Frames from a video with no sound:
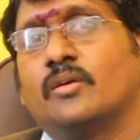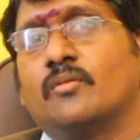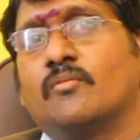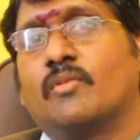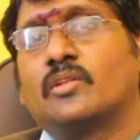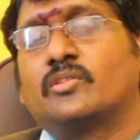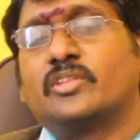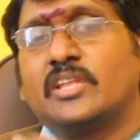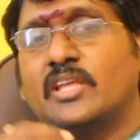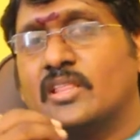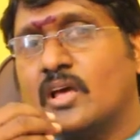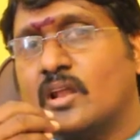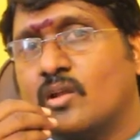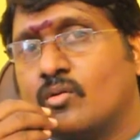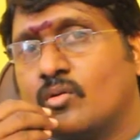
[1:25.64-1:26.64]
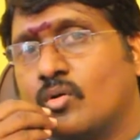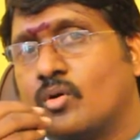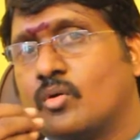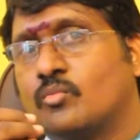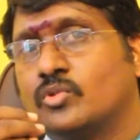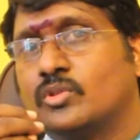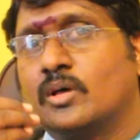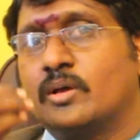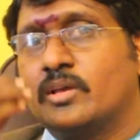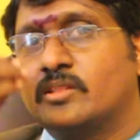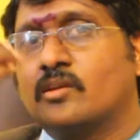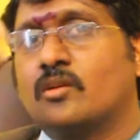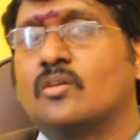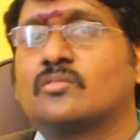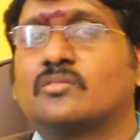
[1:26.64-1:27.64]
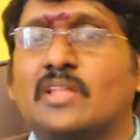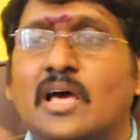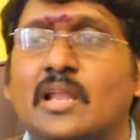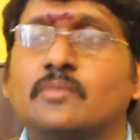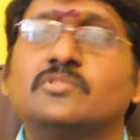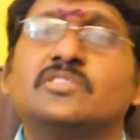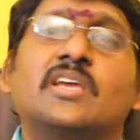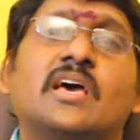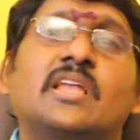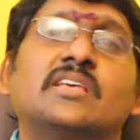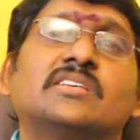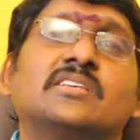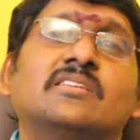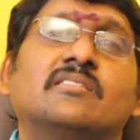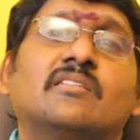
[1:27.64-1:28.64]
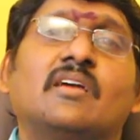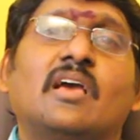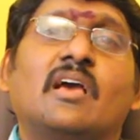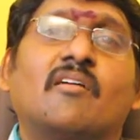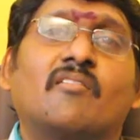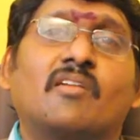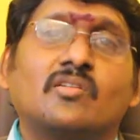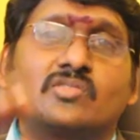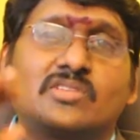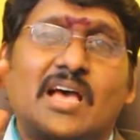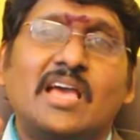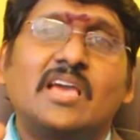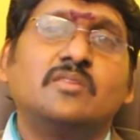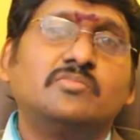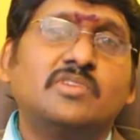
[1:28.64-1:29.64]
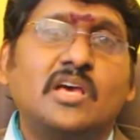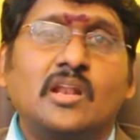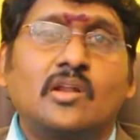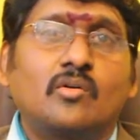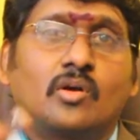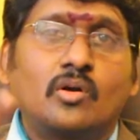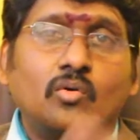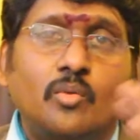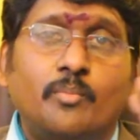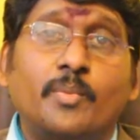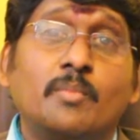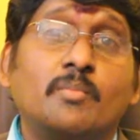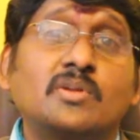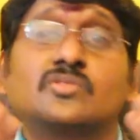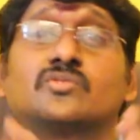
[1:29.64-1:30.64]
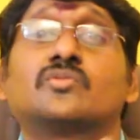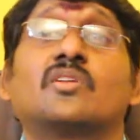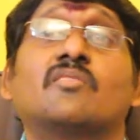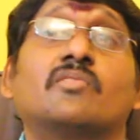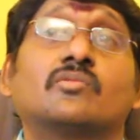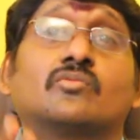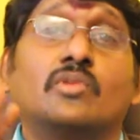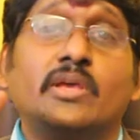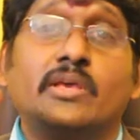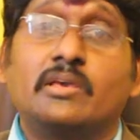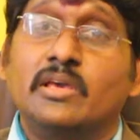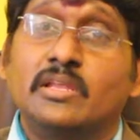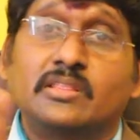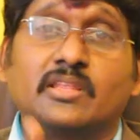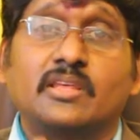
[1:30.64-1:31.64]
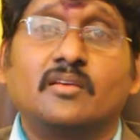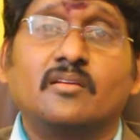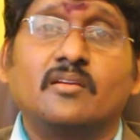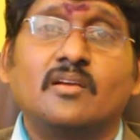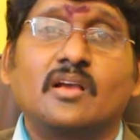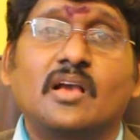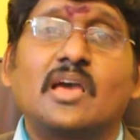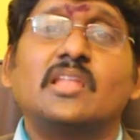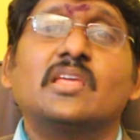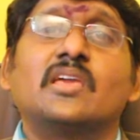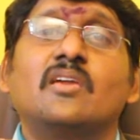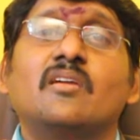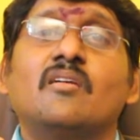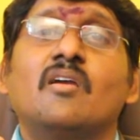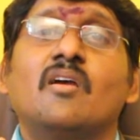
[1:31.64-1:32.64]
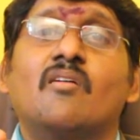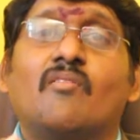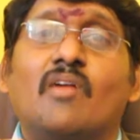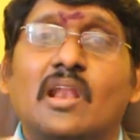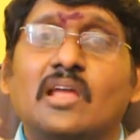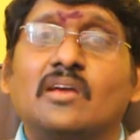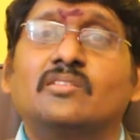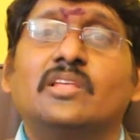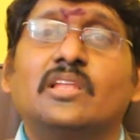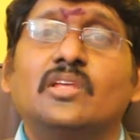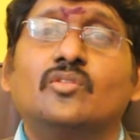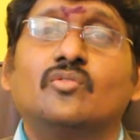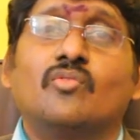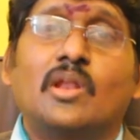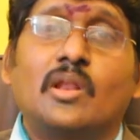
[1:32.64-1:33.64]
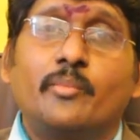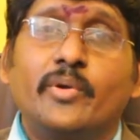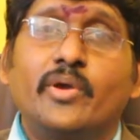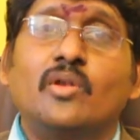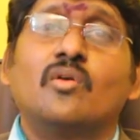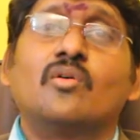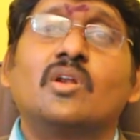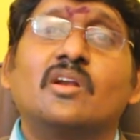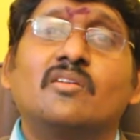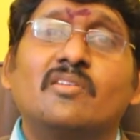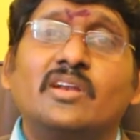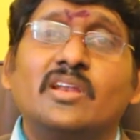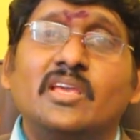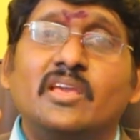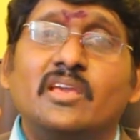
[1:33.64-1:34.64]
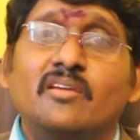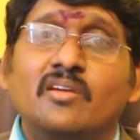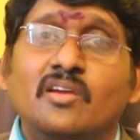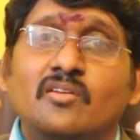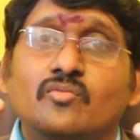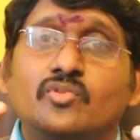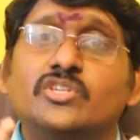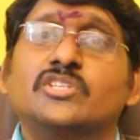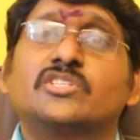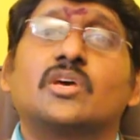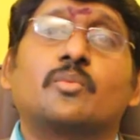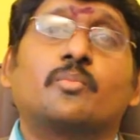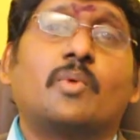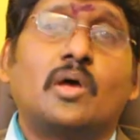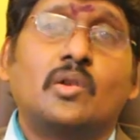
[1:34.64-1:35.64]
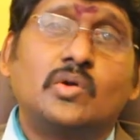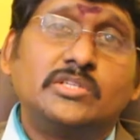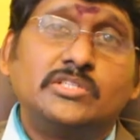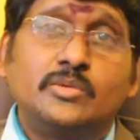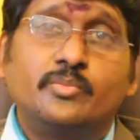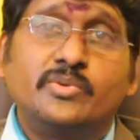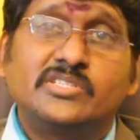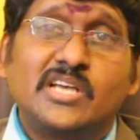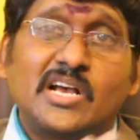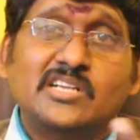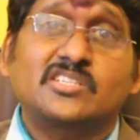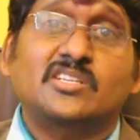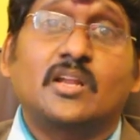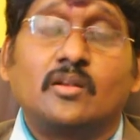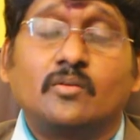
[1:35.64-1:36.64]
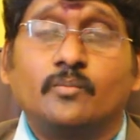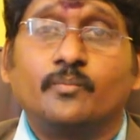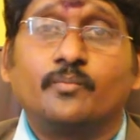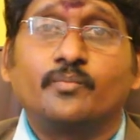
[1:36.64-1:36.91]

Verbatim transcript: వాళ్ళు తినే కూడా ఒక ముద్ద ఇతరులకు దానం చేయాలి వాళ్ళకు సహాయం చేయాలని ఒక గొప్ప మనస్తున్న వ్యక్తులే కీర్తి కానీ వాళ్ళకు తెలియదు వాళ్ళ పేరులో ఉన్నటువంటి విషసర్పాలు అని చెప్పేసి అక్షరాలు